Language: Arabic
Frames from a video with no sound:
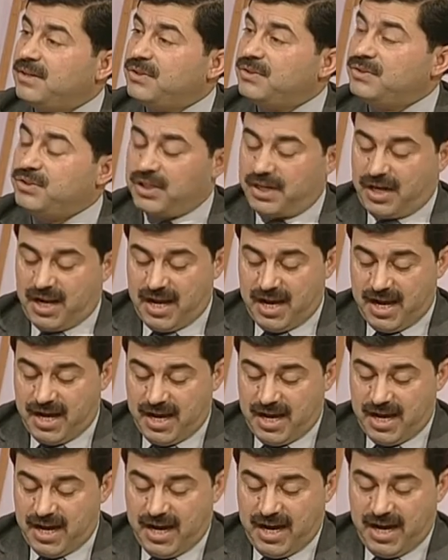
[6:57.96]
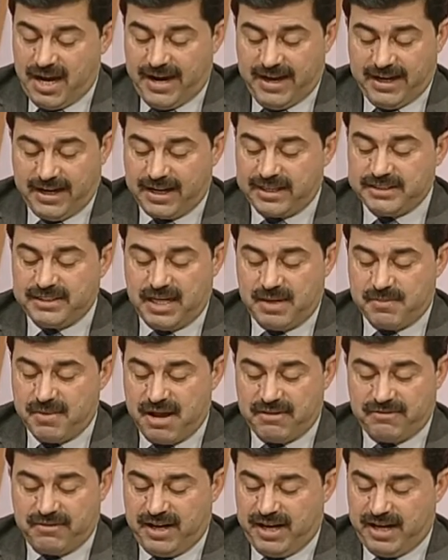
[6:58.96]
جراح الغدر
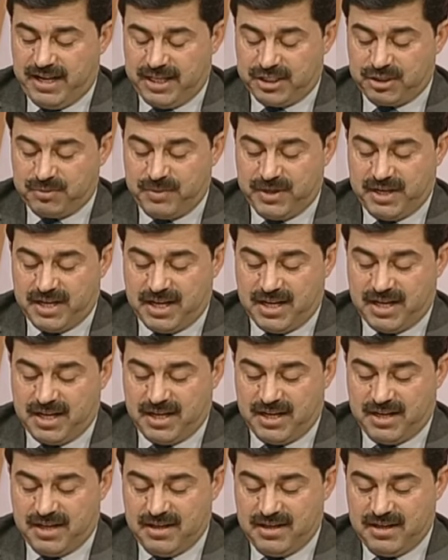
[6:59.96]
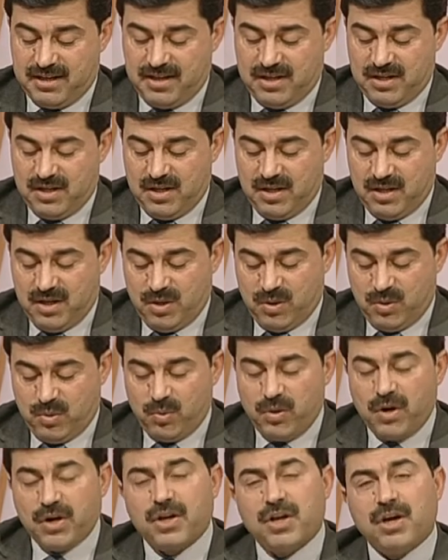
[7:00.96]
ما فعلت بنا
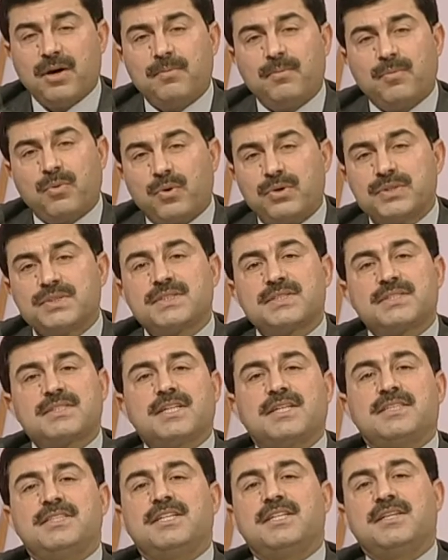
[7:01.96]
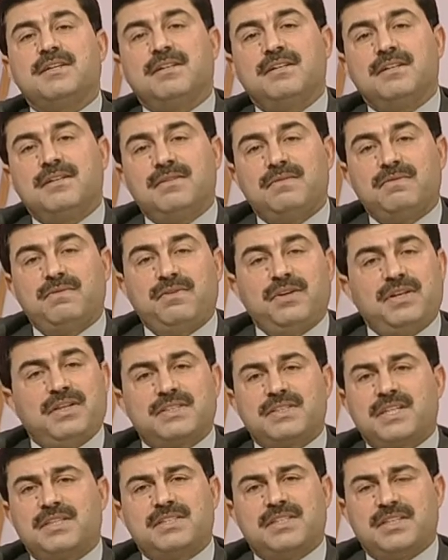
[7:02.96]
وكم غصة في
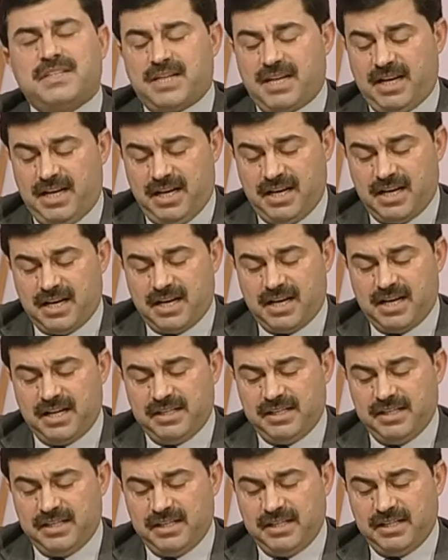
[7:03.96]
صدرنا الحاني